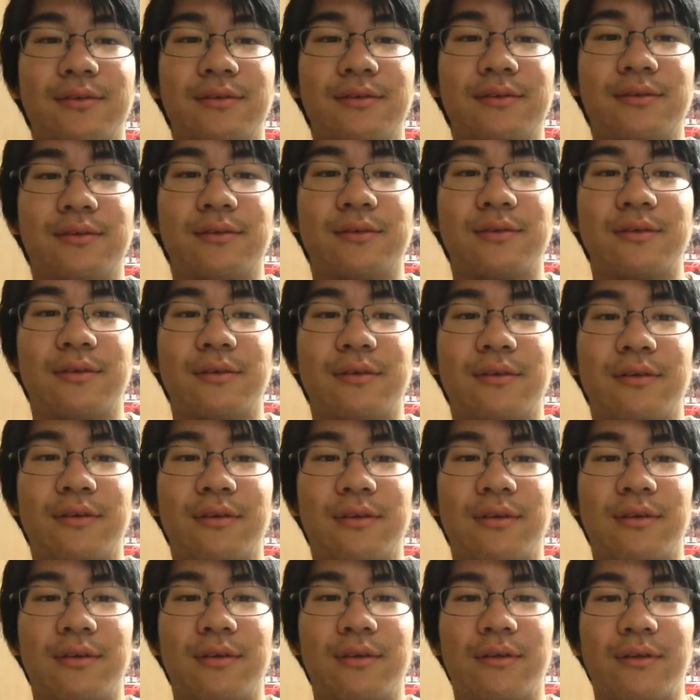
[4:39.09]
僕たち
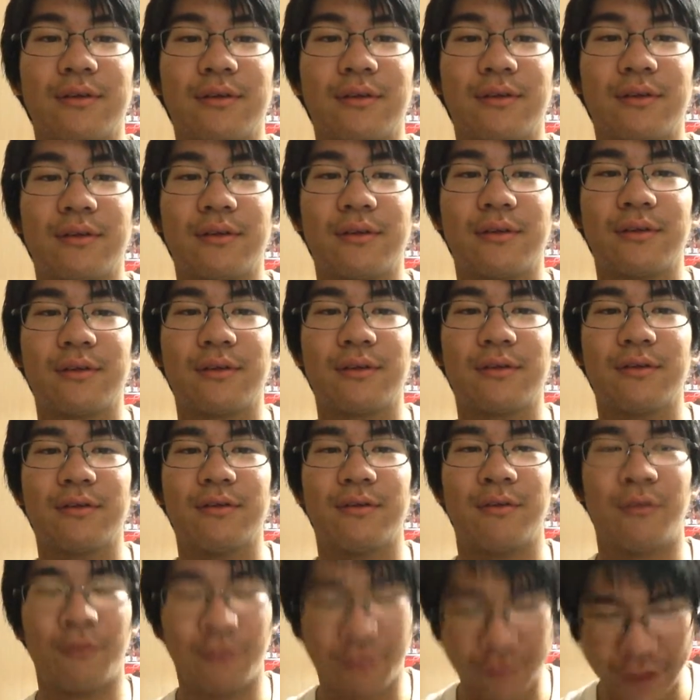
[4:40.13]
待ってますので。
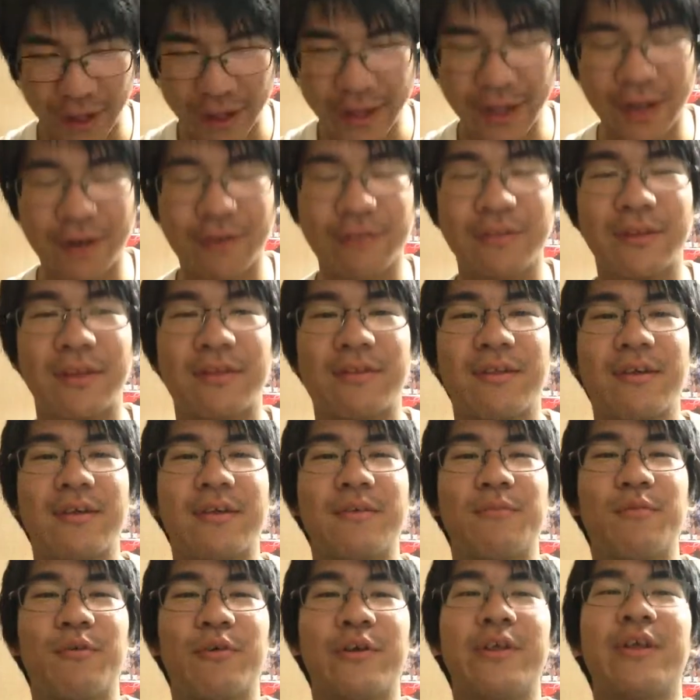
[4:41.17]
オフ会やるんで、ぜひ
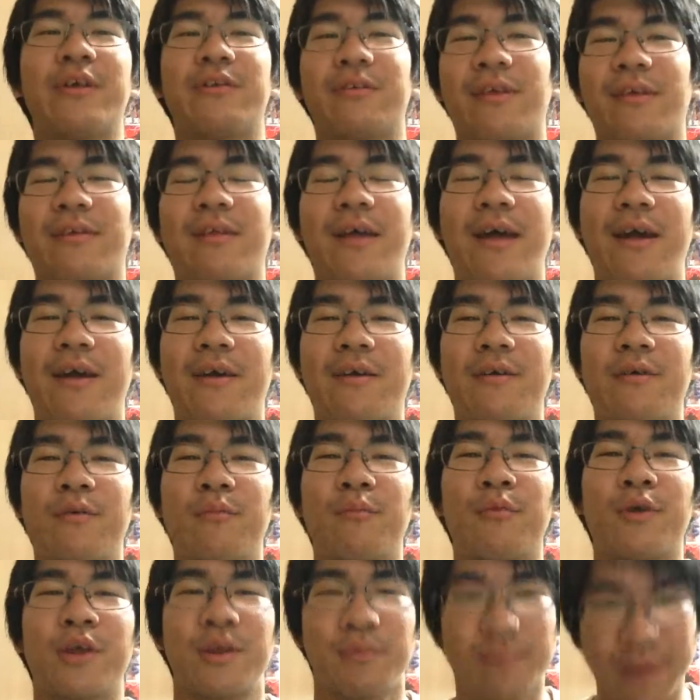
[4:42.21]
もう来てください。
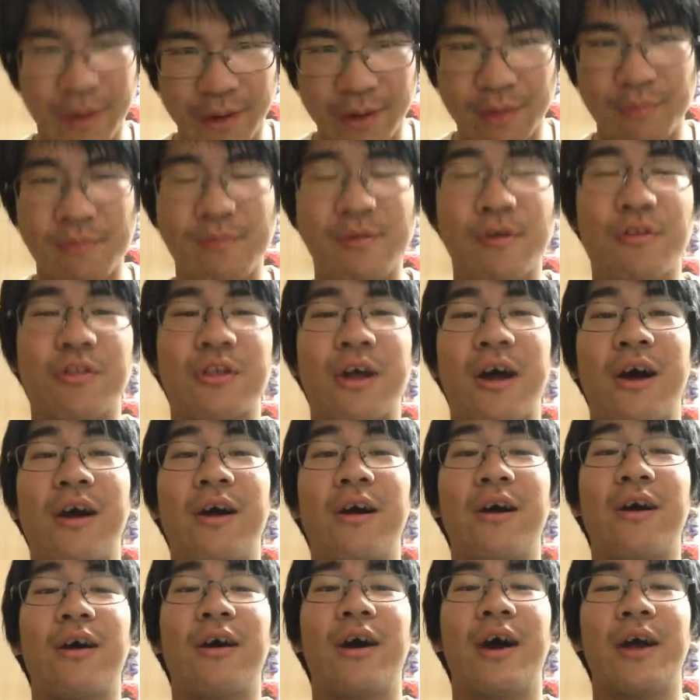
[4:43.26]
もう決め、決めました。
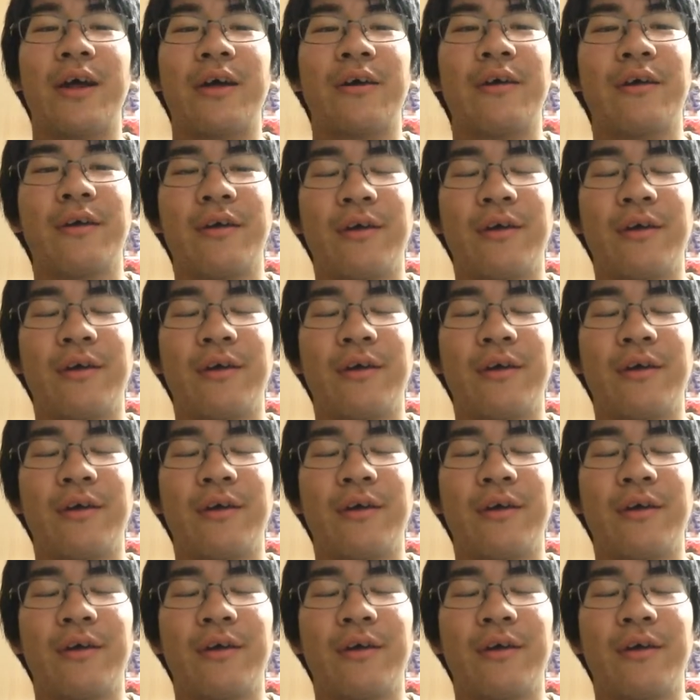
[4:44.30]
はい。